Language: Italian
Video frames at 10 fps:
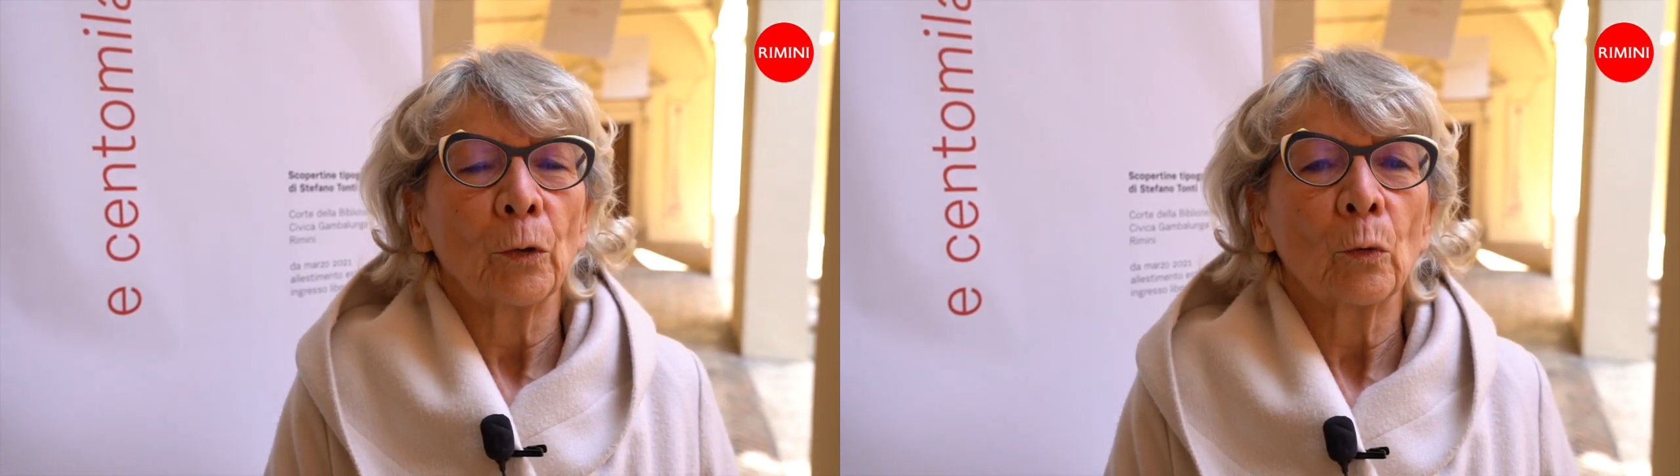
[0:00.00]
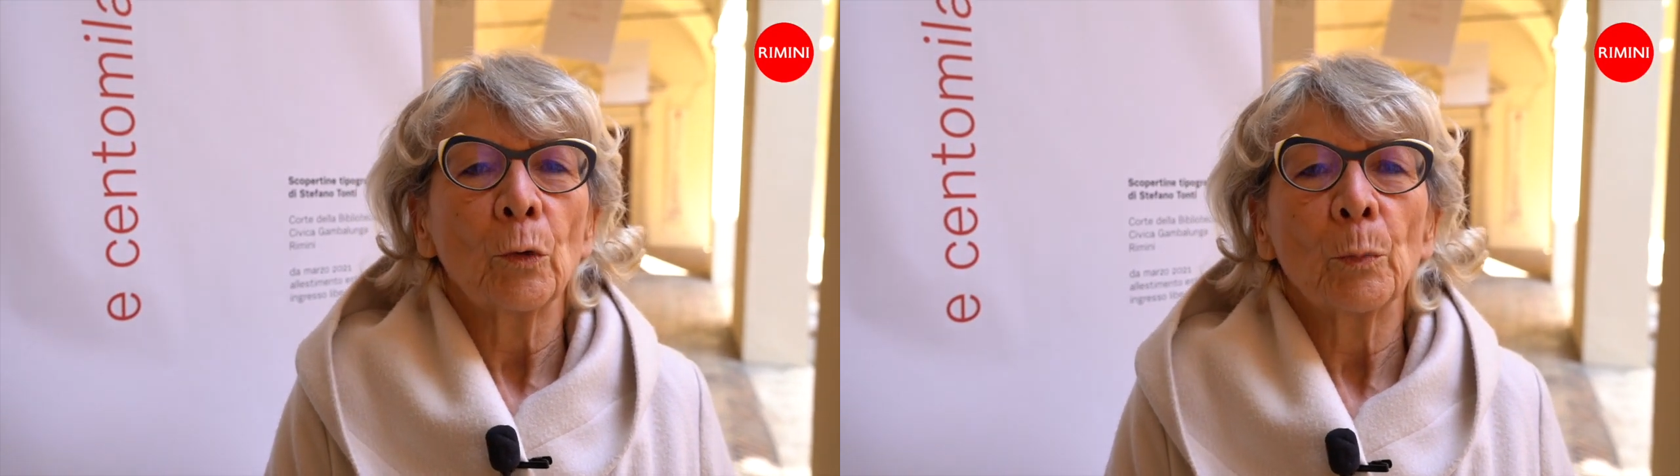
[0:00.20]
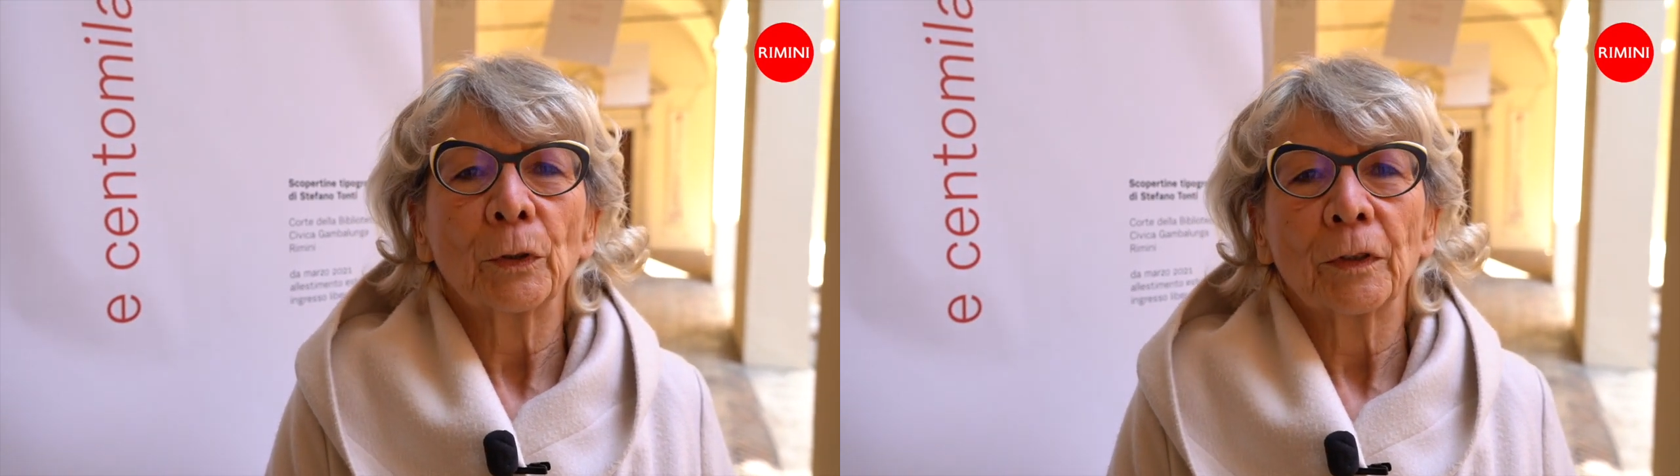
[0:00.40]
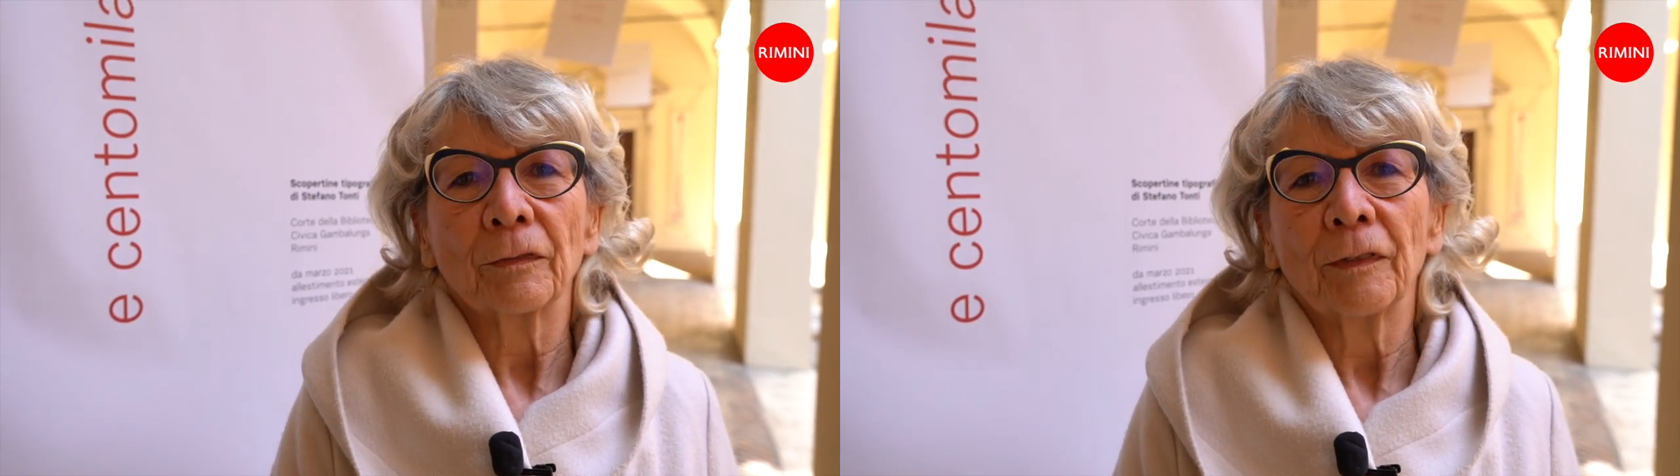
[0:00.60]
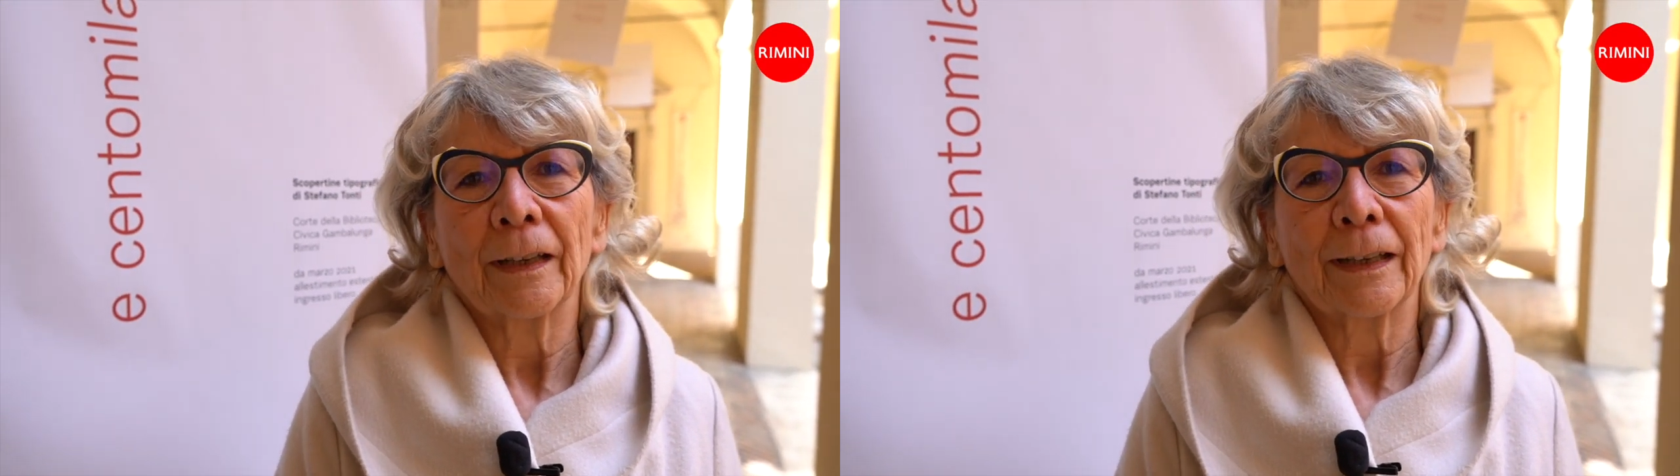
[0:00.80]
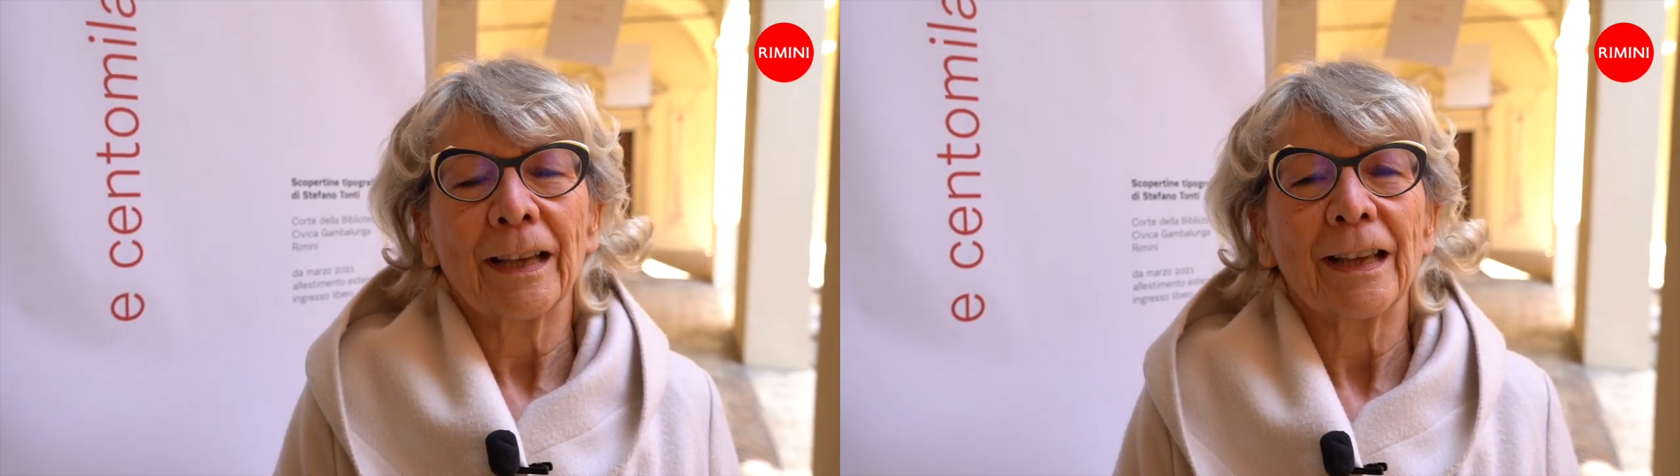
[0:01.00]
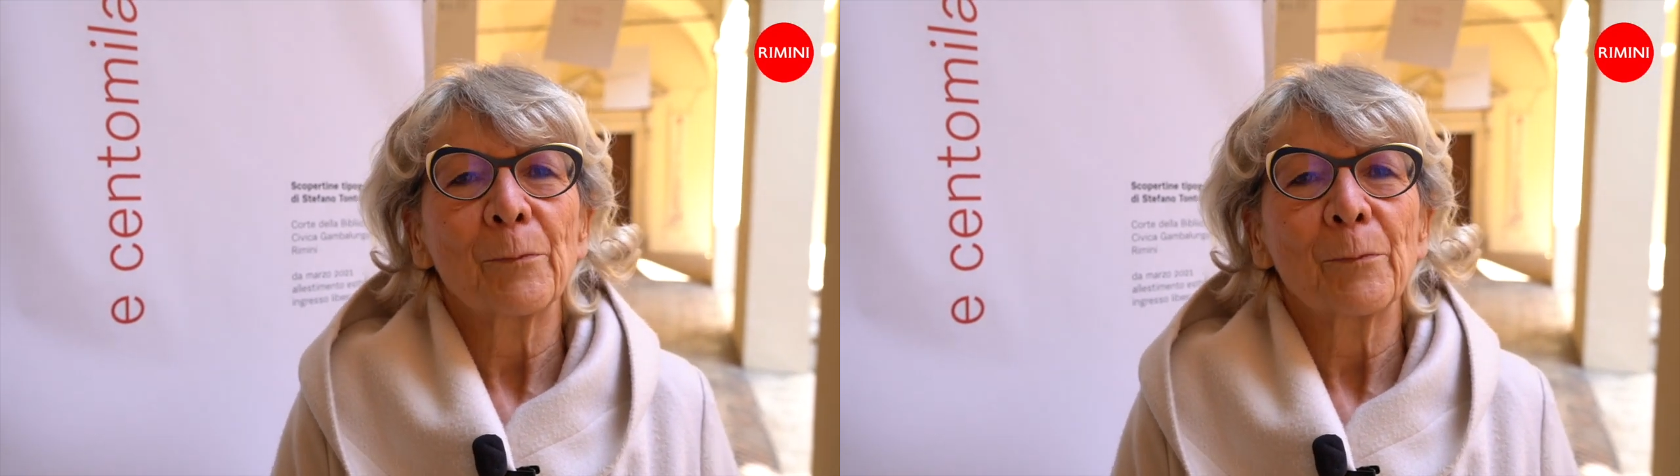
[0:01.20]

in cui poter fare